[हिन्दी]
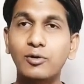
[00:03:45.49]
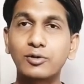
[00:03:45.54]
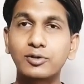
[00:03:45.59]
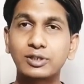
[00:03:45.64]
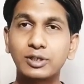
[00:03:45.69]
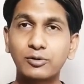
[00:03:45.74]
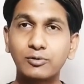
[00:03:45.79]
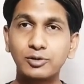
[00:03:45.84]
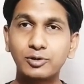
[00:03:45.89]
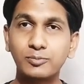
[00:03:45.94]
और
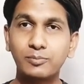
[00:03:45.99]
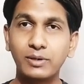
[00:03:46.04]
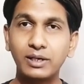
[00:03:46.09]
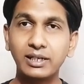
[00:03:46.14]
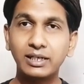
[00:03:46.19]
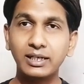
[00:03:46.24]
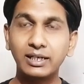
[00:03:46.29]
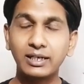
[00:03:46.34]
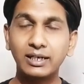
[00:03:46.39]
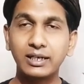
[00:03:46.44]
उससे कुछ
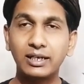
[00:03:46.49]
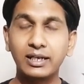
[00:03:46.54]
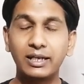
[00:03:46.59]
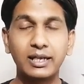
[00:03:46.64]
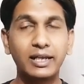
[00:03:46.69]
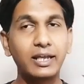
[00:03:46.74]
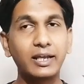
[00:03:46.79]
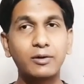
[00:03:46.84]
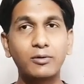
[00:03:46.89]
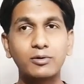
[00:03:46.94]
पढ़िए
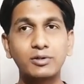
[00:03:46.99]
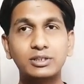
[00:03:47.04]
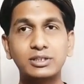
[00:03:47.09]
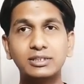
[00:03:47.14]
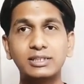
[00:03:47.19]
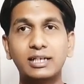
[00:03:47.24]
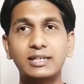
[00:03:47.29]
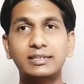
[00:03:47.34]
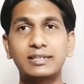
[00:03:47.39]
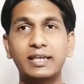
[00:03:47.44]
एक और
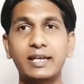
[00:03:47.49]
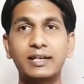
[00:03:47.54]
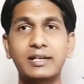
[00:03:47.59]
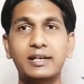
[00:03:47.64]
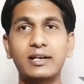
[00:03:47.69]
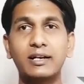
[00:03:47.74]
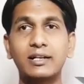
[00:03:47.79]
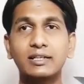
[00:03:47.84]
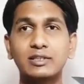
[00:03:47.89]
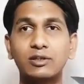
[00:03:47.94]
चीज आज शेयर
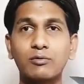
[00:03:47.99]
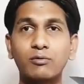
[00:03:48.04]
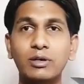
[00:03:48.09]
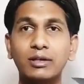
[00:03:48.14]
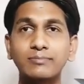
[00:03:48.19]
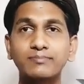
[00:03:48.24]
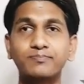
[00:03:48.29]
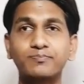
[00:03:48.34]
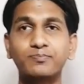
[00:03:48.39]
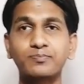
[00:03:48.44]
करना
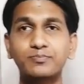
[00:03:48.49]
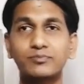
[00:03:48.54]
चाहूंगा